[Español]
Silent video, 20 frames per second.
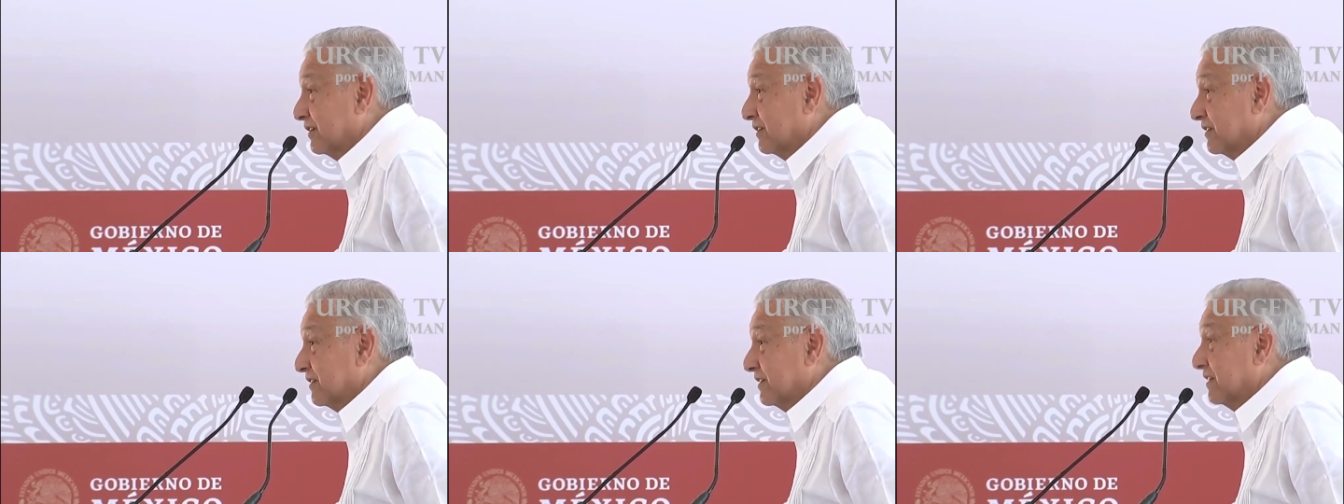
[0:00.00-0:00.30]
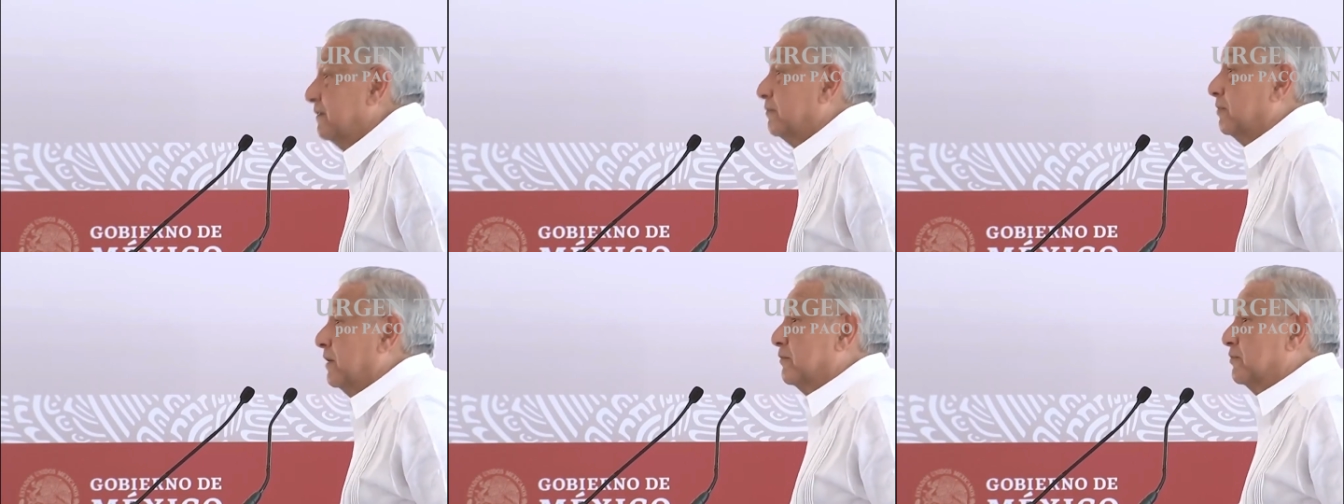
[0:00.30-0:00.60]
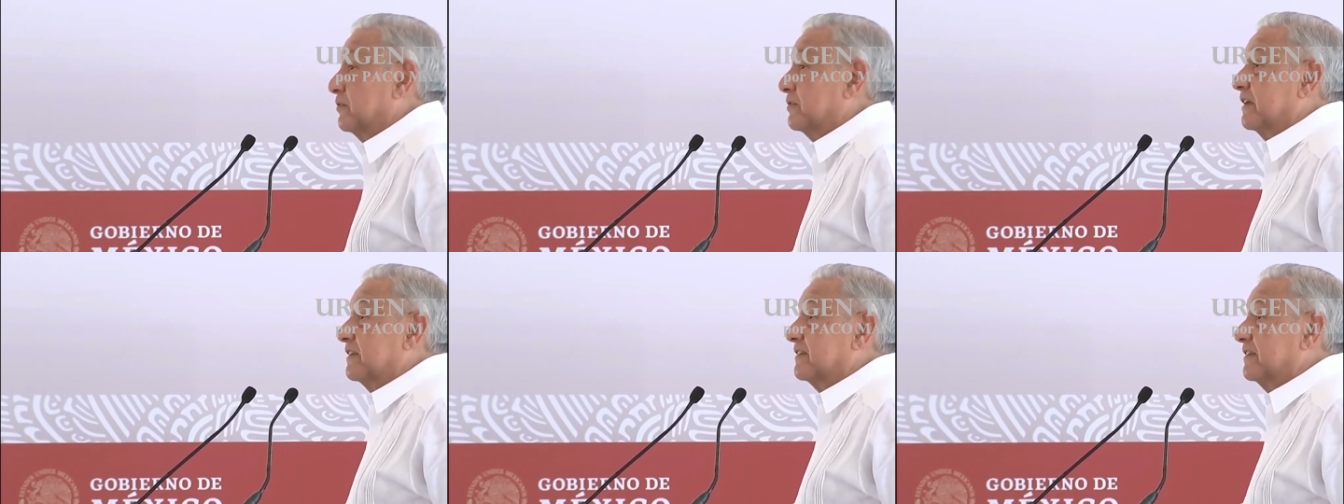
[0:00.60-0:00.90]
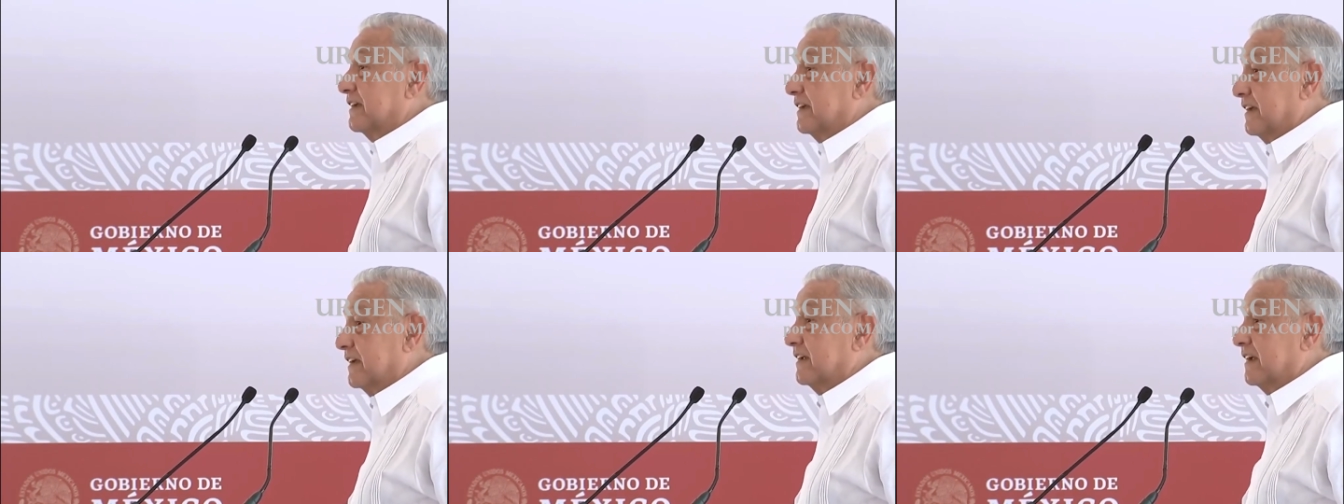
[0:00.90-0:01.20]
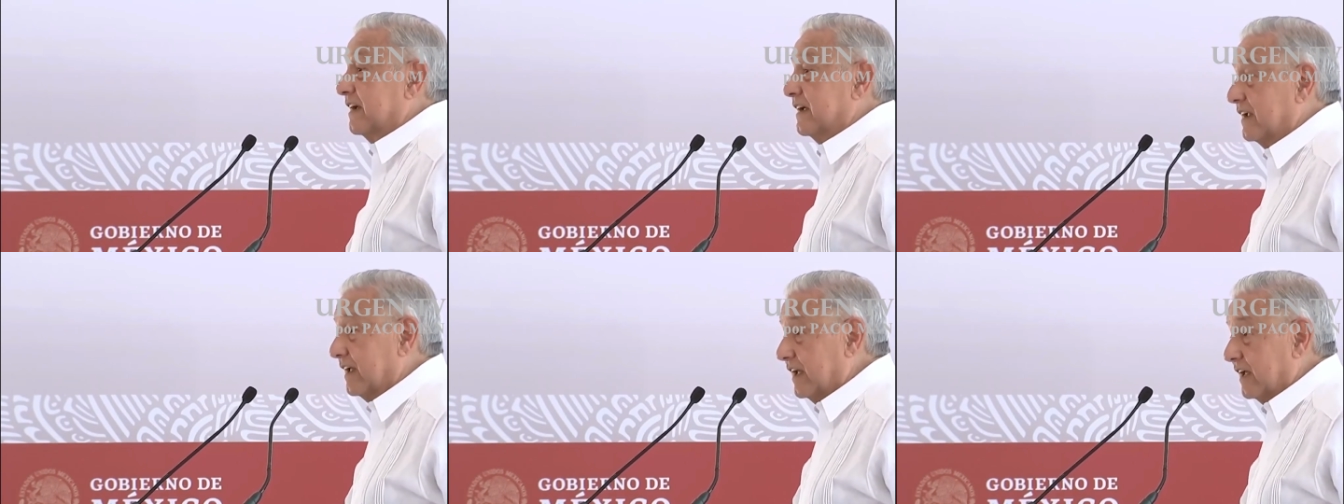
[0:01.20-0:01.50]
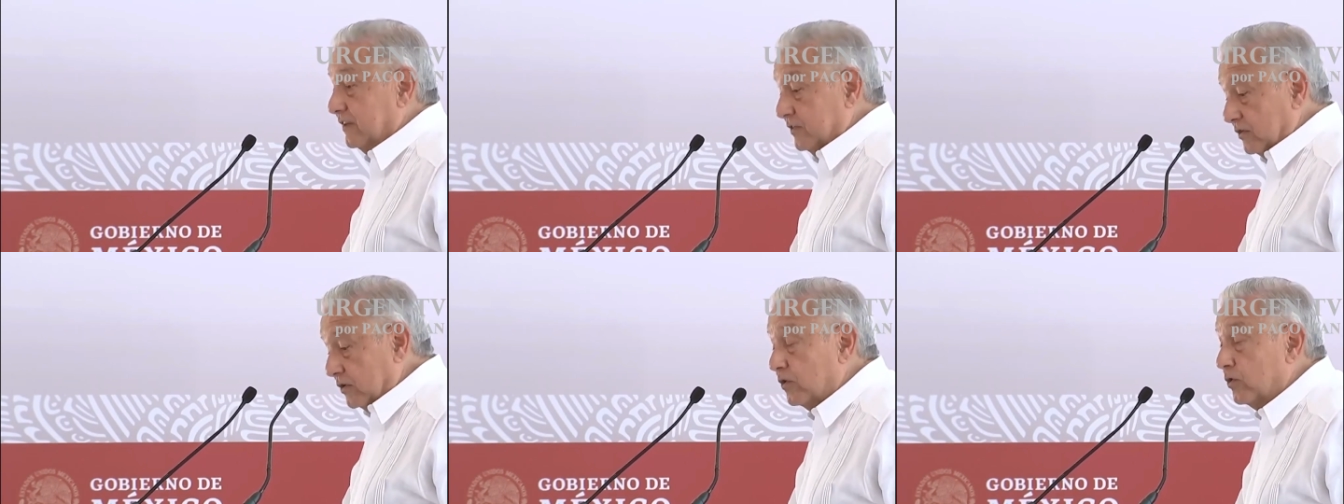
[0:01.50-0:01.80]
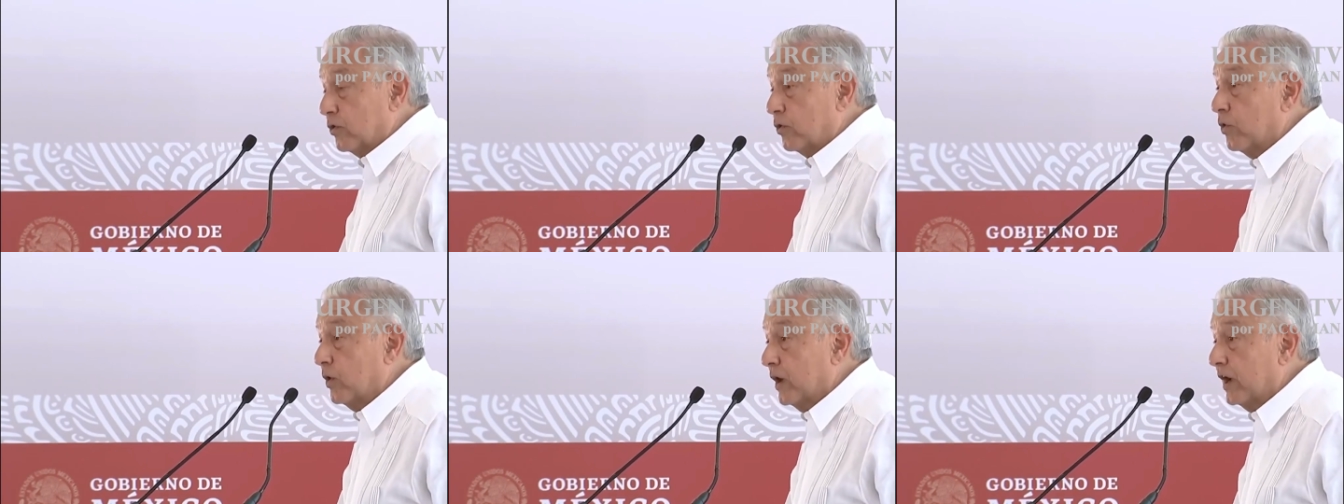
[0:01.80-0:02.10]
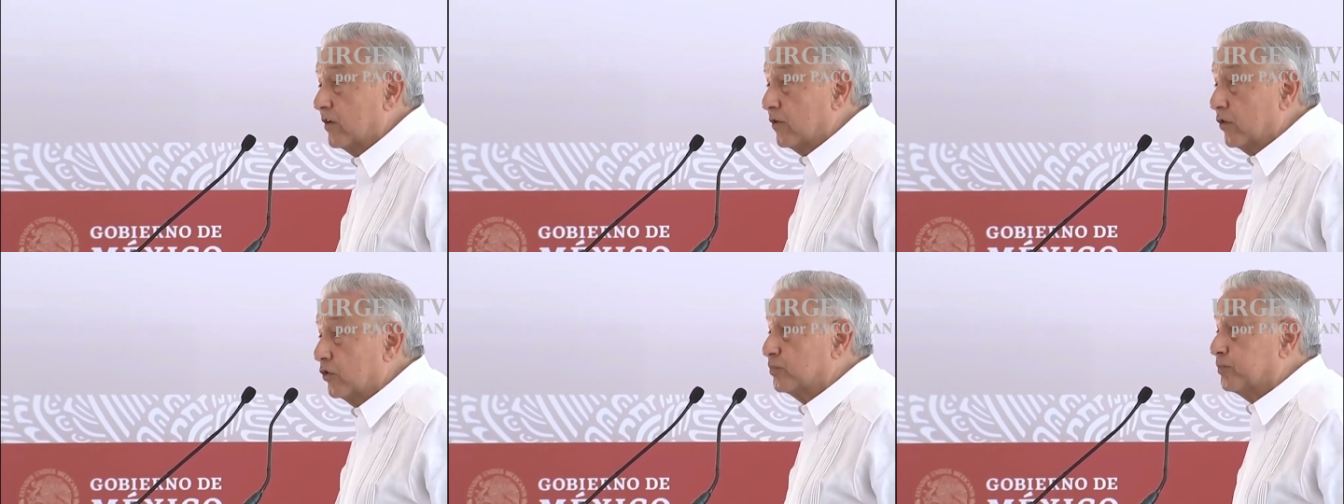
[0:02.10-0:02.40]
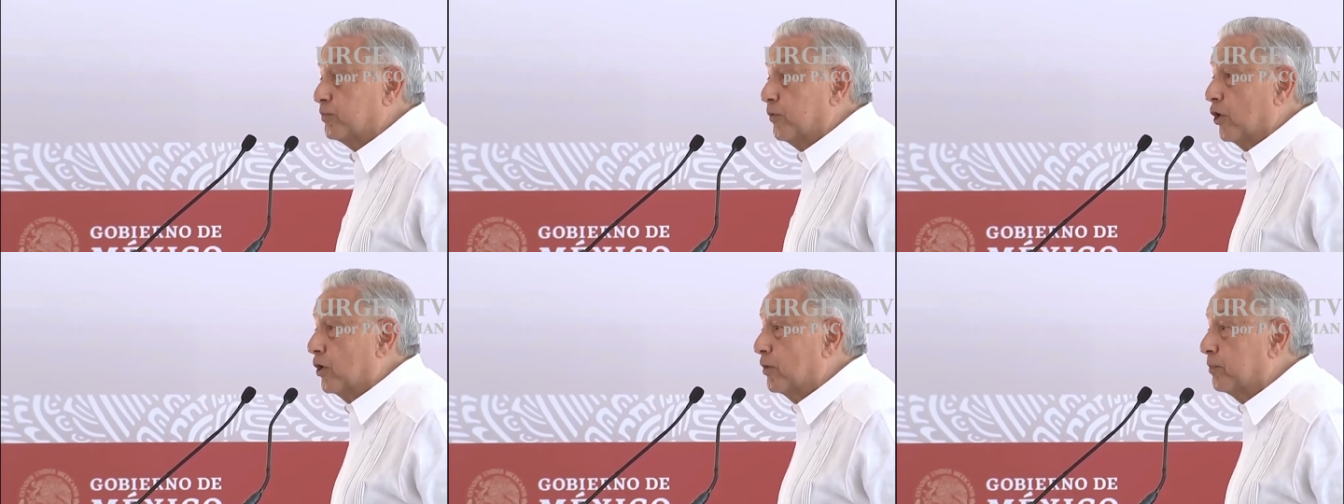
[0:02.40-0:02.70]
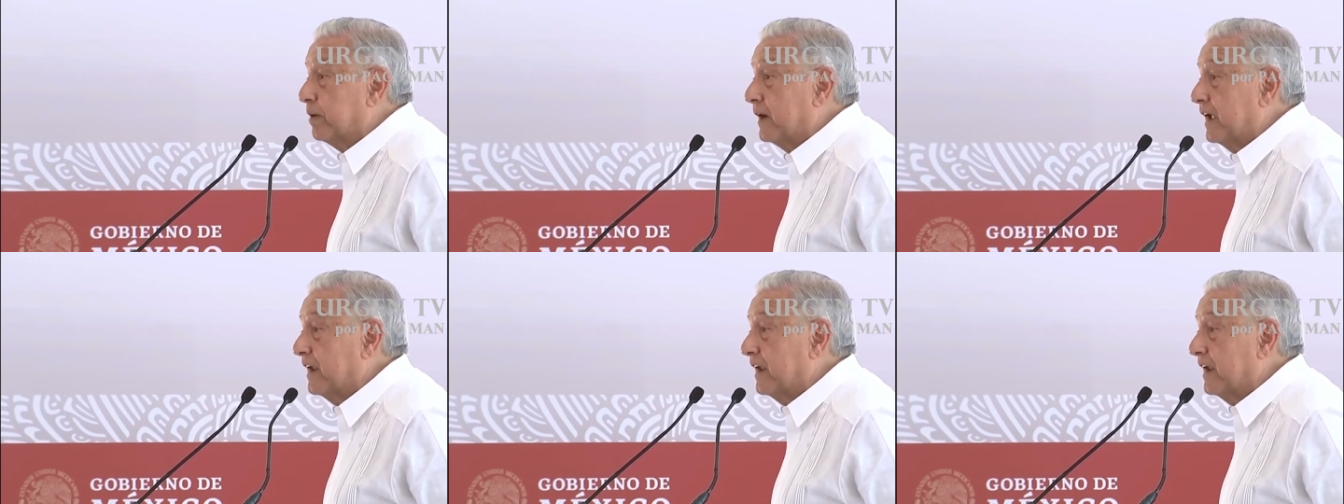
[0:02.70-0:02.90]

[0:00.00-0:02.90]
Sí vamos a seguir ganando los juegos por